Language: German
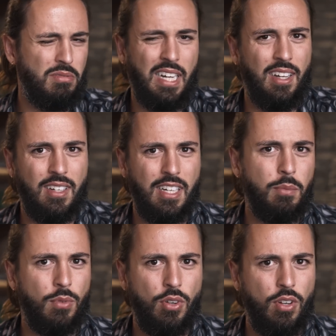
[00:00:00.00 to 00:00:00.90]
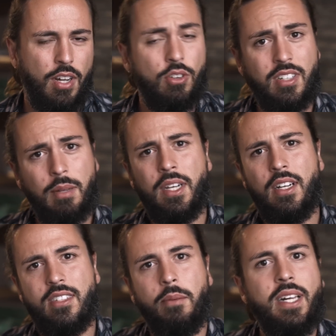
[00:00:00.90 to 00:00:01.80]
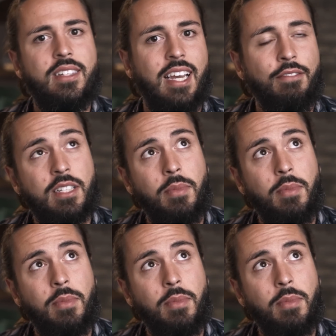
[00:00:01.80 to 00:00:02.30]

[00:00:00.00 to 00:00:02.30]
wahrnehmen können. Außerdem sind Pilze etwas